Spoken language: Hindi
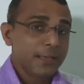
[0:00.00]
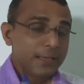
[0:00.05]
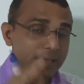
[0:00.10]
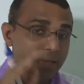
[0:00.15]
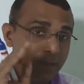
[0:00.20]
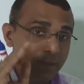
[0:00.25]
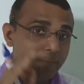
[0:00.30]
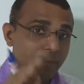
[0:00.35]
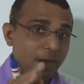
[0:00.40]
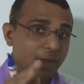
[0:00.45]

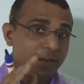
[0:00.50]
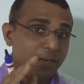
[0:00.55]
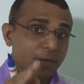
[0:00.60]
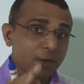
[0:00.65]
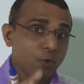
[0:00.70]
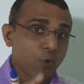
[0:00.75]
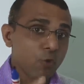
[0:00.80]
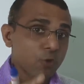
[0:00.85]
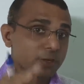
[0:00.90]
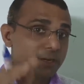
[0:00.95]
ये मान्य
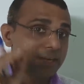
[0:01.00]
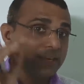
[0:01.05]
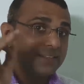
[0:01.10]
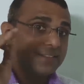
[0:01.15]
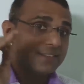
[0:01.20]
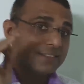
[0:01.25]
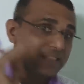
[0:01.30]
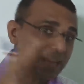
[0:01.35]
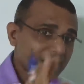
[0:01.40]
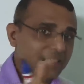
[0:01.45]
कोर्ट ने
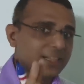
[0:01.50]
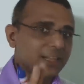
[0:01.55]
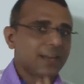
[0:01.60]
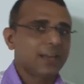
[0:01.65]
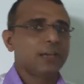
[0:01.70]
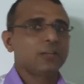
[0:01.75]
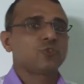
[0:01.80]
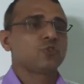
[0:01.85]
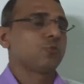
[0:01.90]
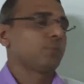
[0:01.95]
सख्त
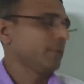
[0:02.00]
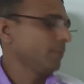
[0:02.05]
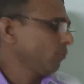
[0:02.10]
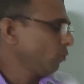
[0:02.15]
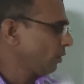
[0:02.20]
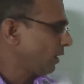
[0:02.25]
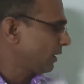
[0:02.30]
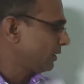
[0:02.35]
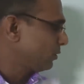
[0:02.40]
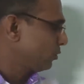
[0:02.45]
लहजों में
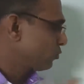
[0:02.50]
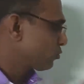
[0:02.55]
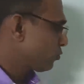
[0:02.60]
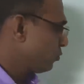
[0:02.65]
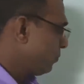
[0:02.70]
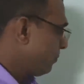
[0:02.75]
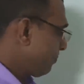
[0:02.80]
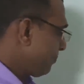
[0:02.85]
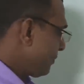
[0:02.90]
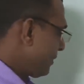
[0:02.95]
बोला है
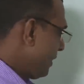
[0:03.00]
दोस्तों